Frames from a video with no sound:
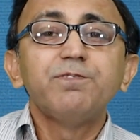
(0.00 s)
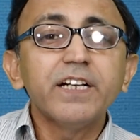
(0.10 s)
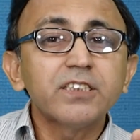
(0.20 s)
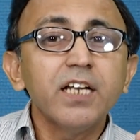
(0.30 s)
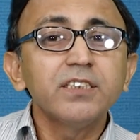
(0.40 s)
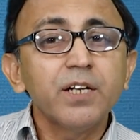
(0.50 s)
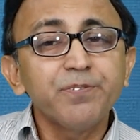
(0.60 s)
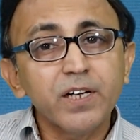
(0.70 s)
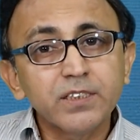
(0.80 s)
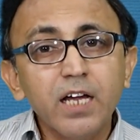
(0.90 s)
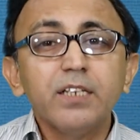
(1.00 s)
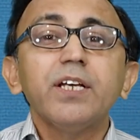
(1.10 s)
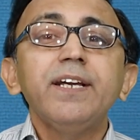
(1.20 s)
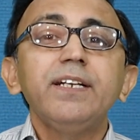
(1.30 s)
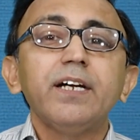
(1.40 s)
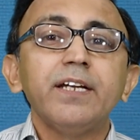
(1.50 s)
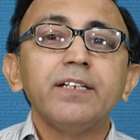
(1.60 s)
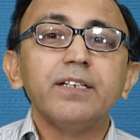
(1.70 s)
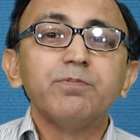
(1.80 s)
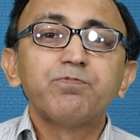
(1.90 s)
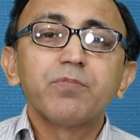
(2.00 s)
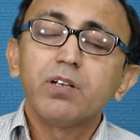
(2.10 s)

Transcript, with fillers: फैसला सिर्फ अदालतें ही करेंगी